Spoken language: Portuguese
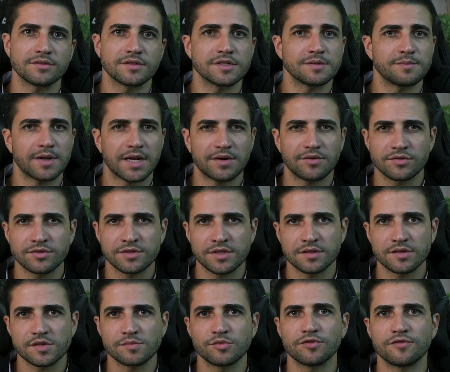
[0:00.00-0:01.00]
Se esperava
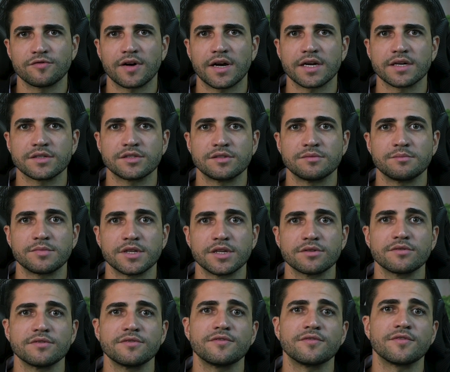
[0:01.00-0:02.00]
200 mil vagas de
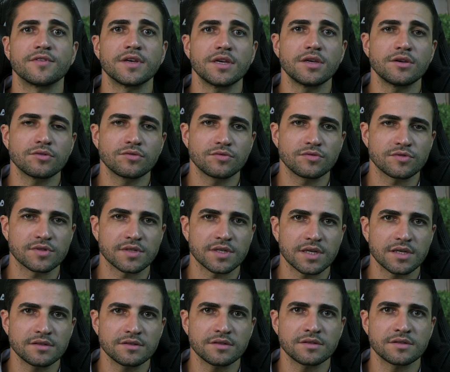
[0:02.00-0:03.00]
emprego e veio
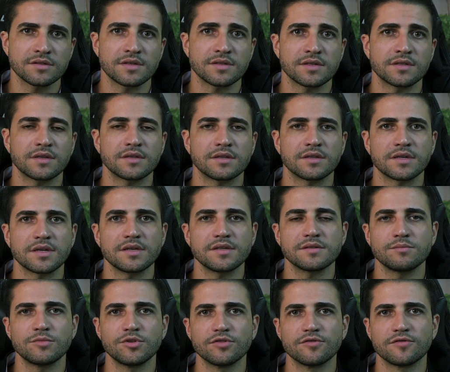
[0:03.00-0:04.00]

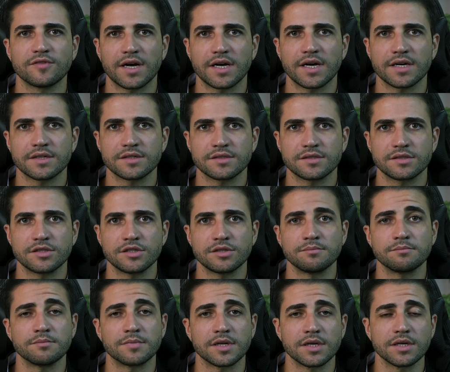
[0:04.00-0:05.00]
263 mil vagas de
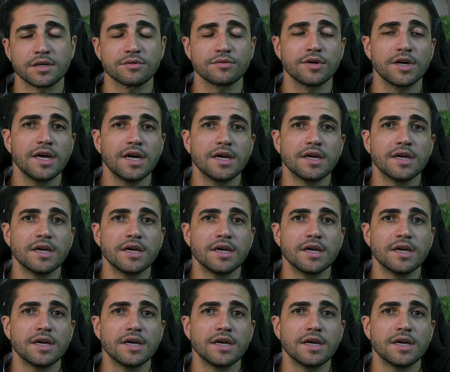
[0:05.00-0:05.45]
emprego.